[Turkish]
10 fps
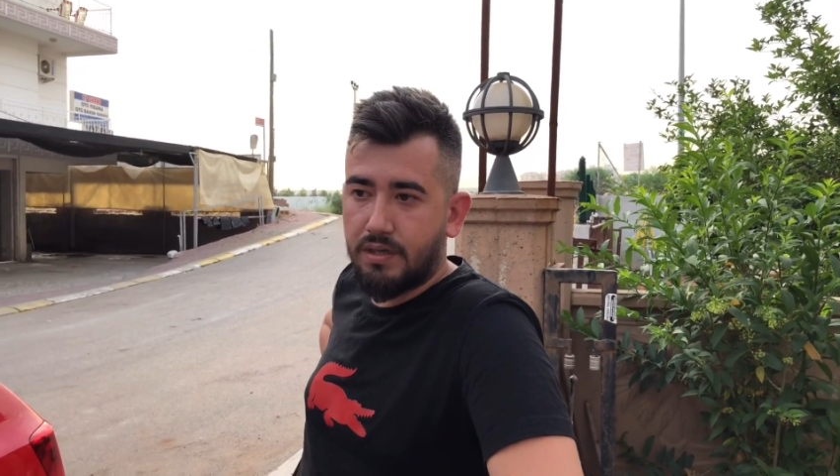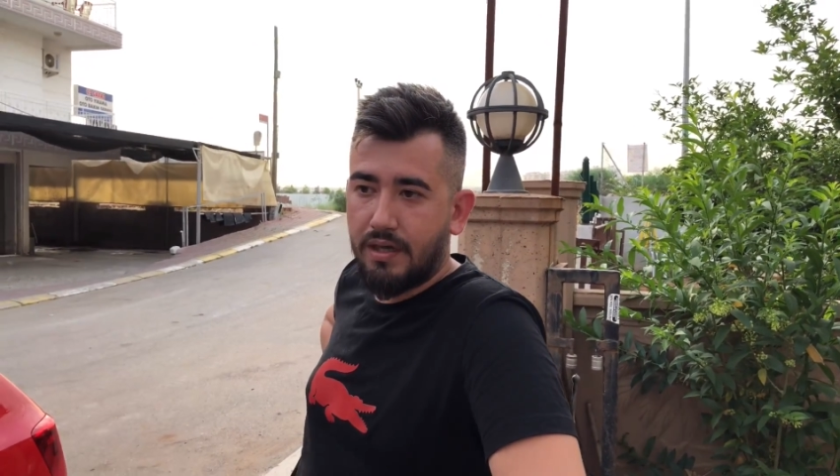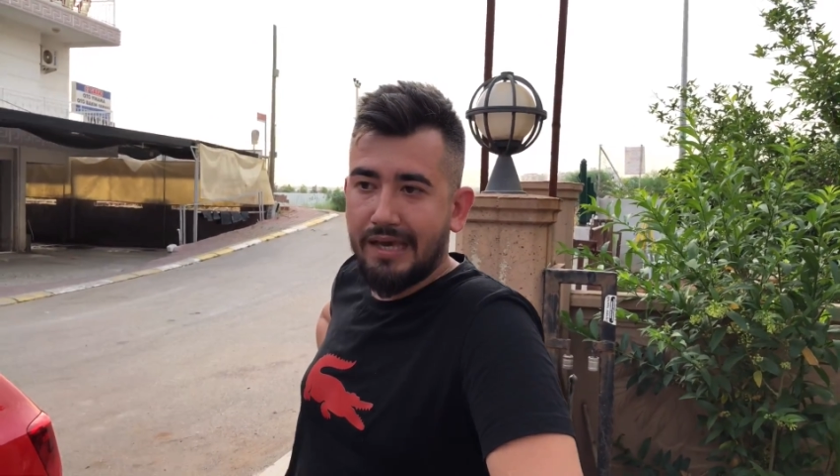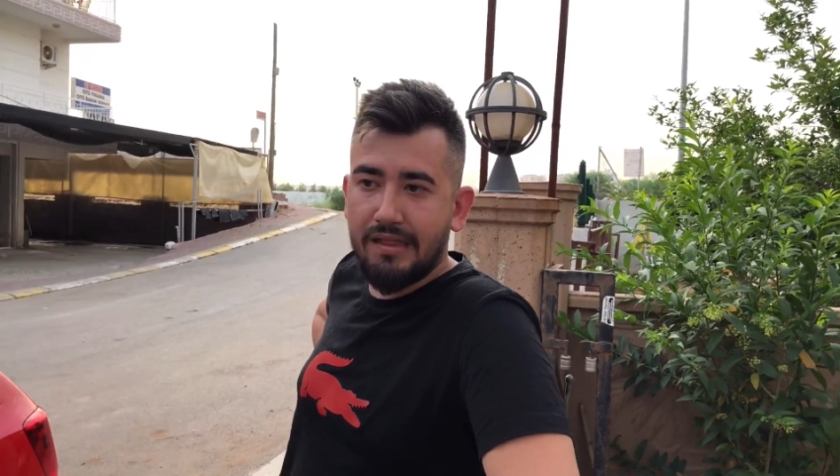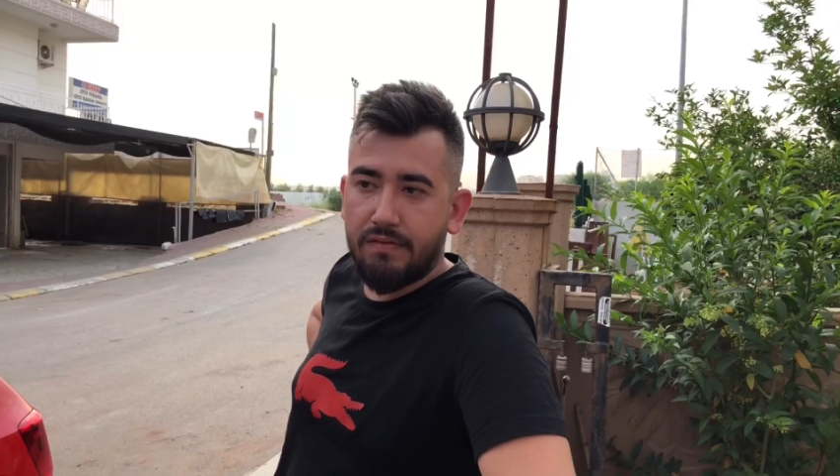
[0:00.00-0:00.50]

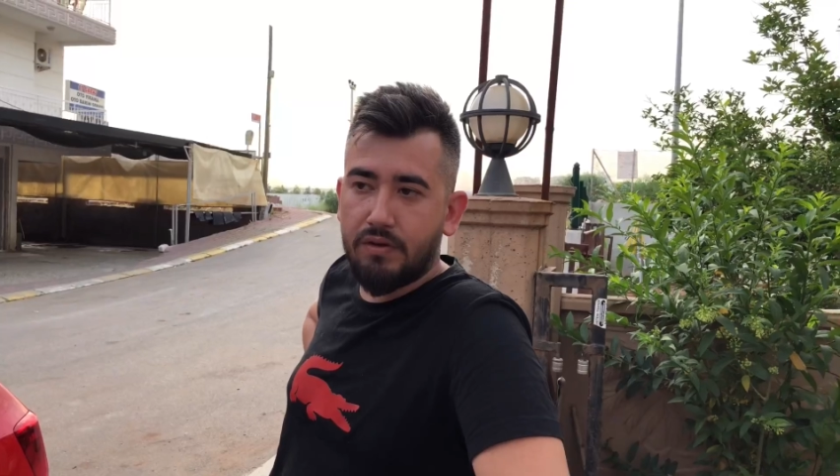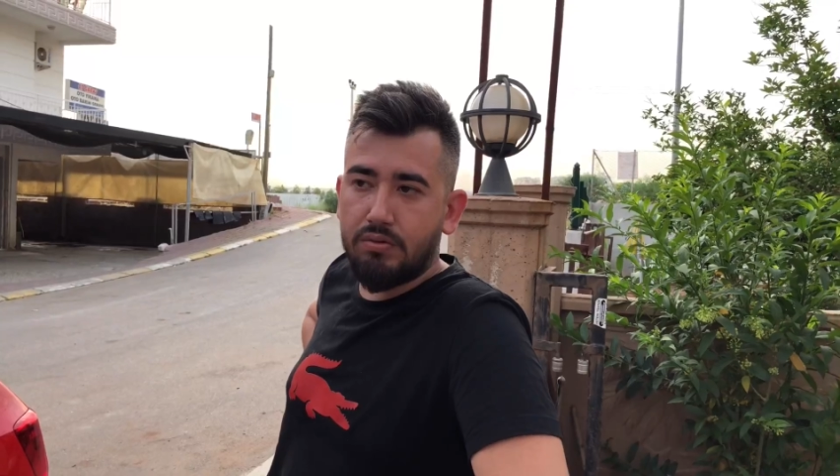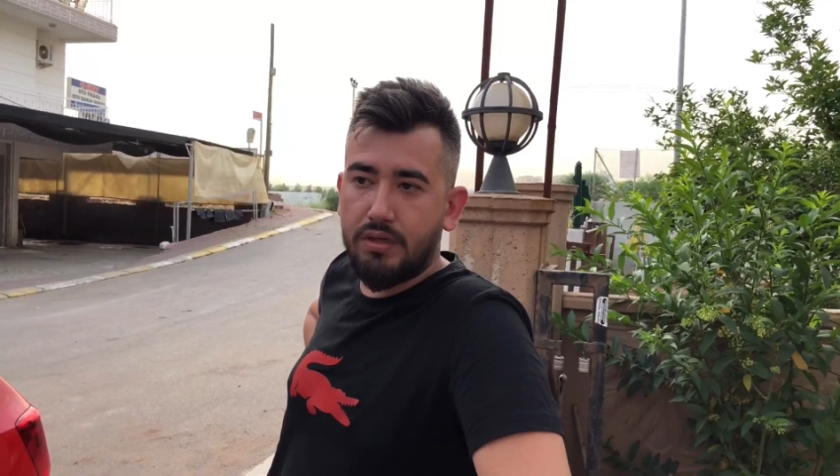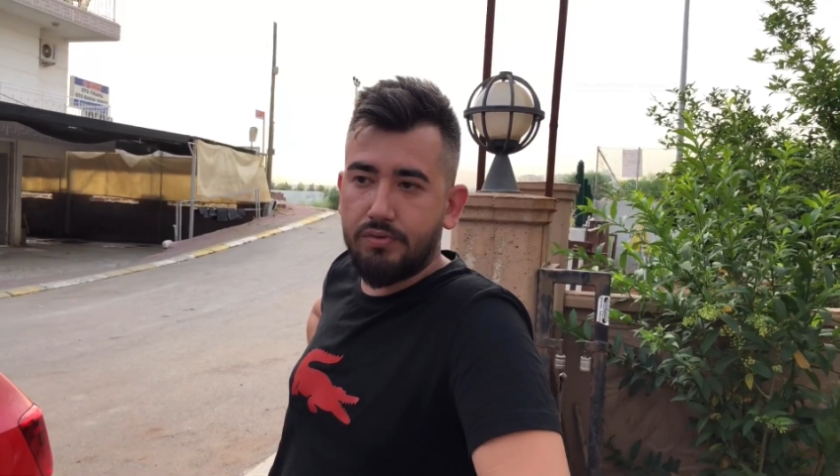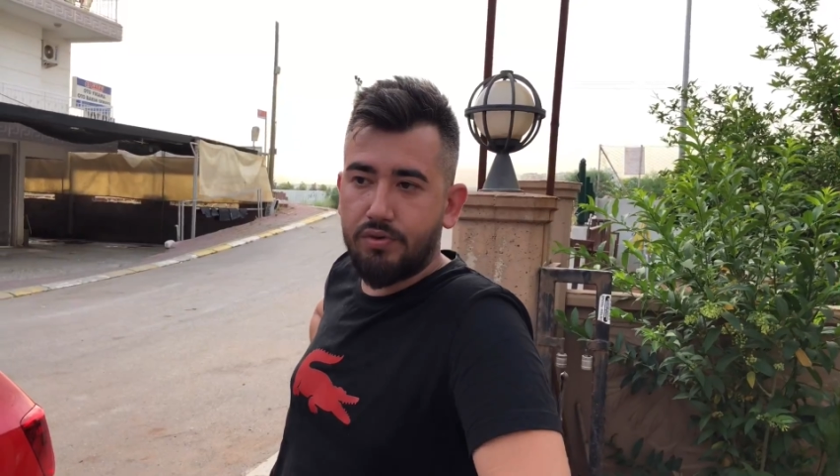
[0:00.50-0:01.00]
Eldiven
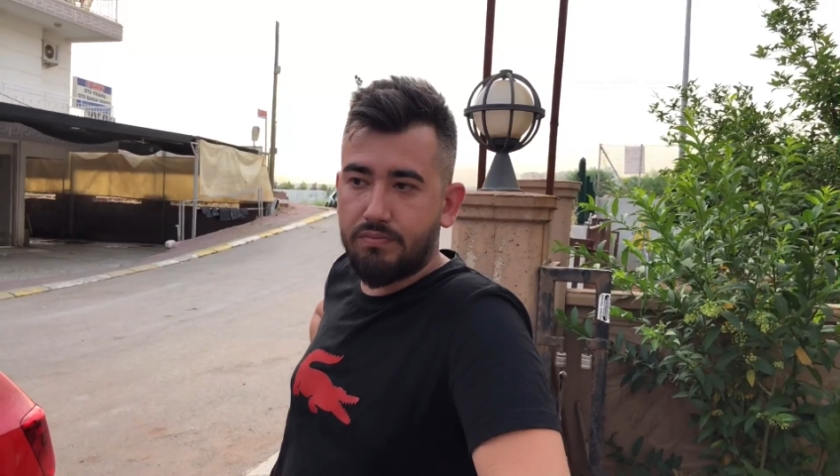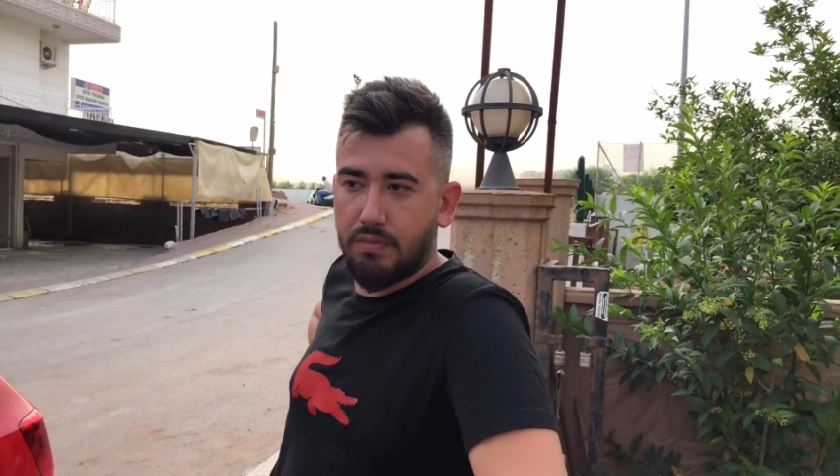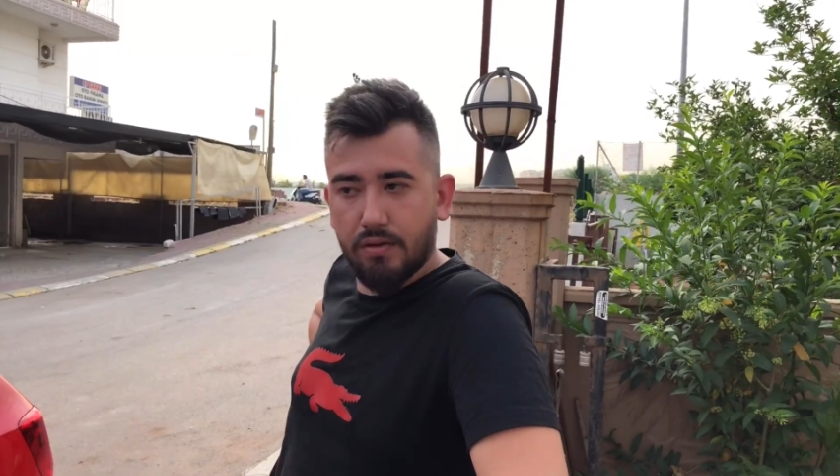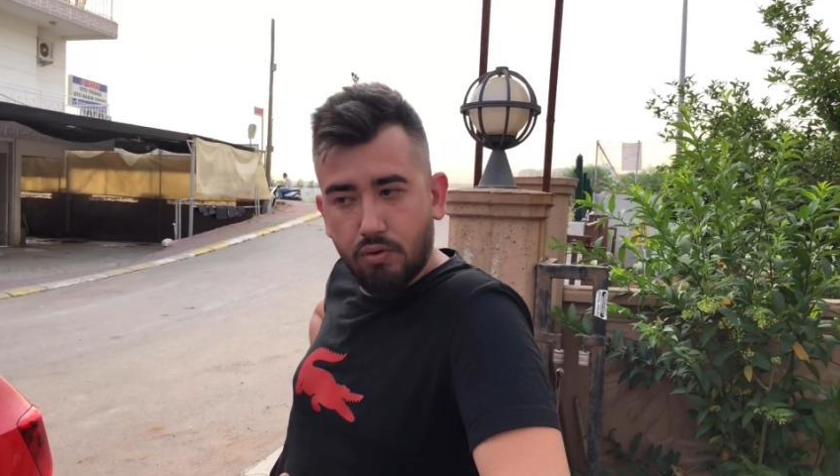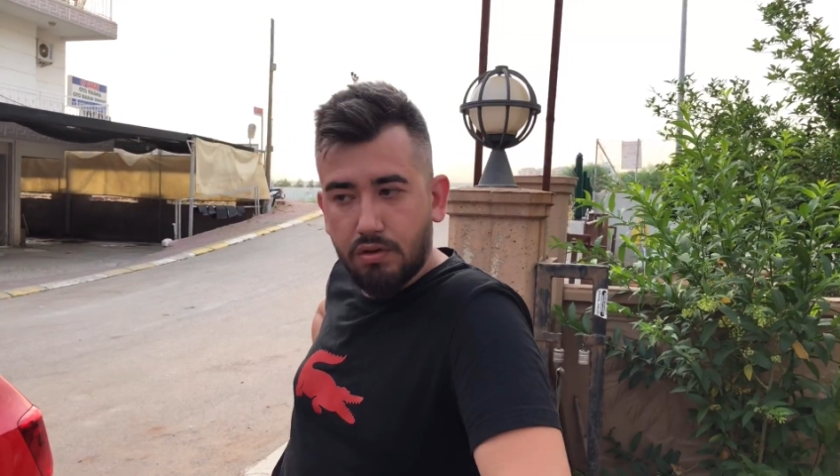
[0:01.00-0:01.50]
kullanıyorum.
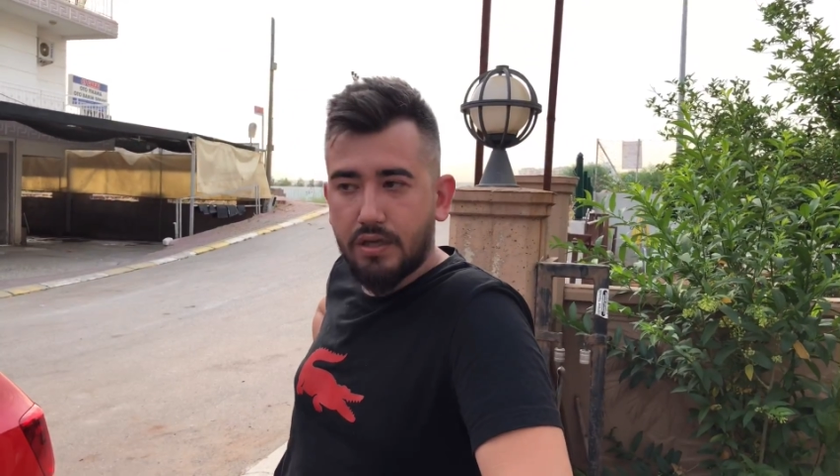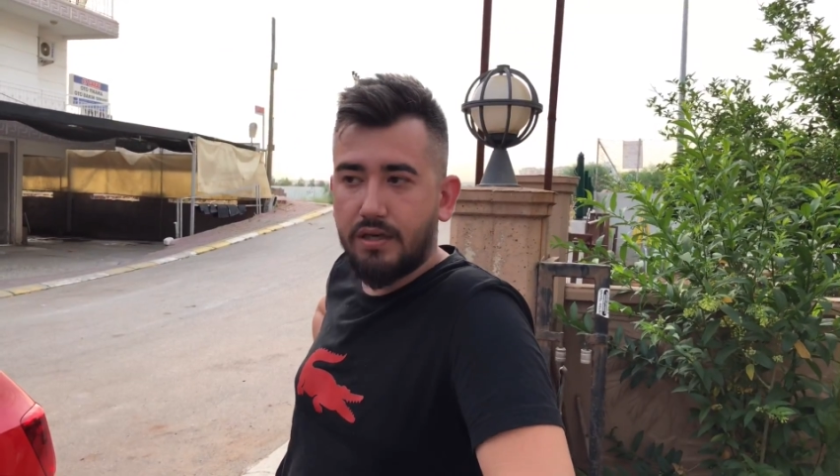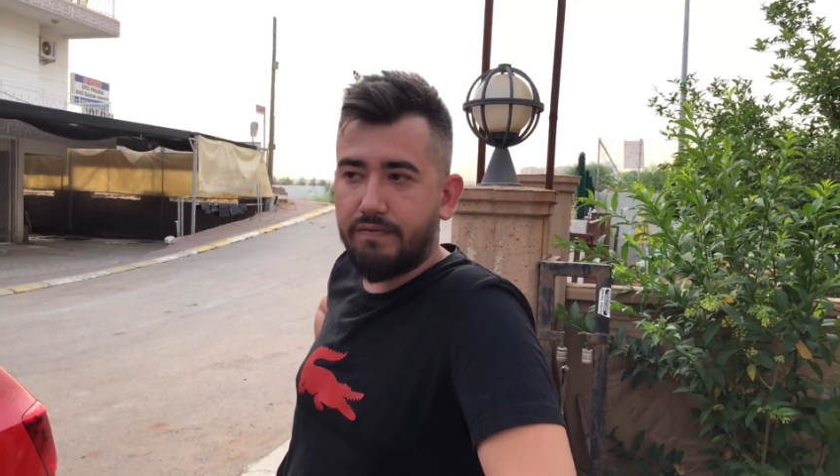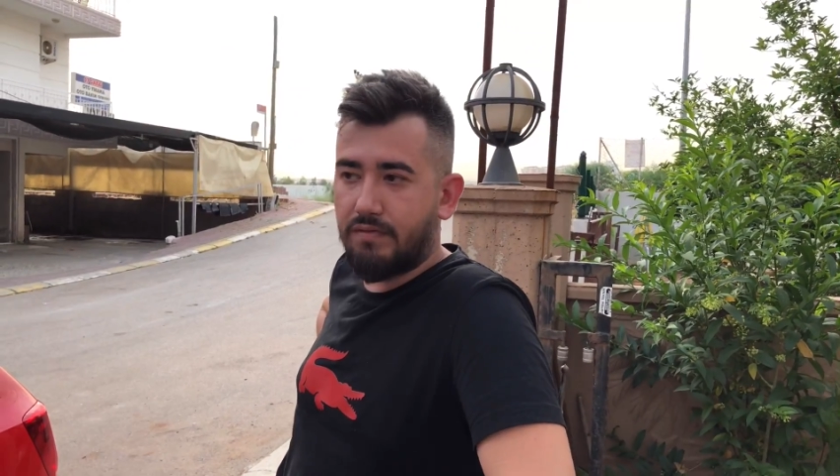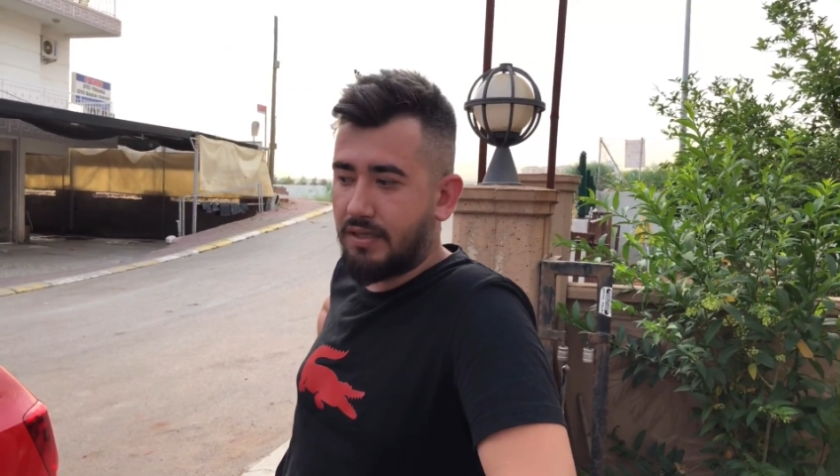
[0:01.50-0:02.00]

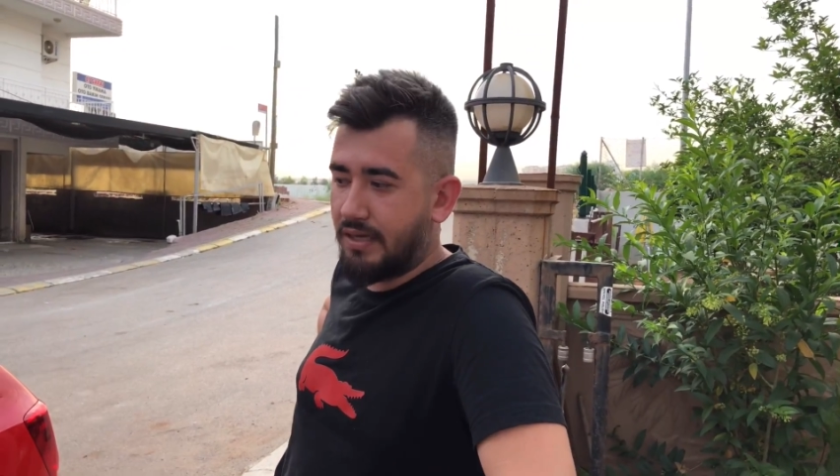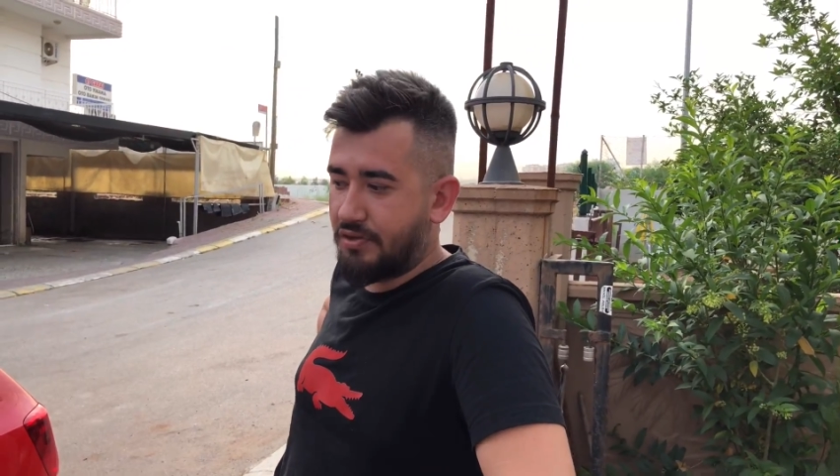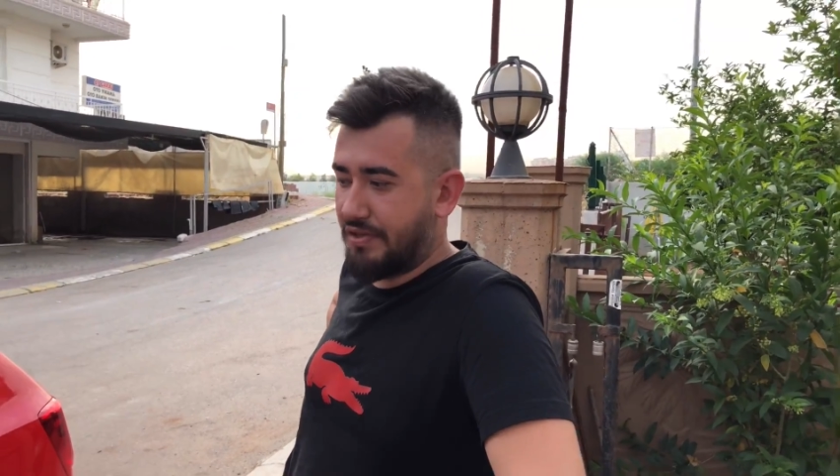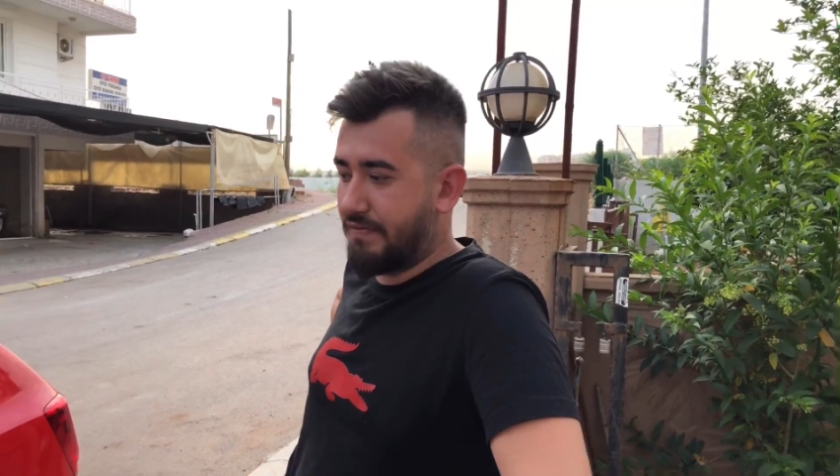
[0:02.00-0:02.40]
Kolonyam var. Her şey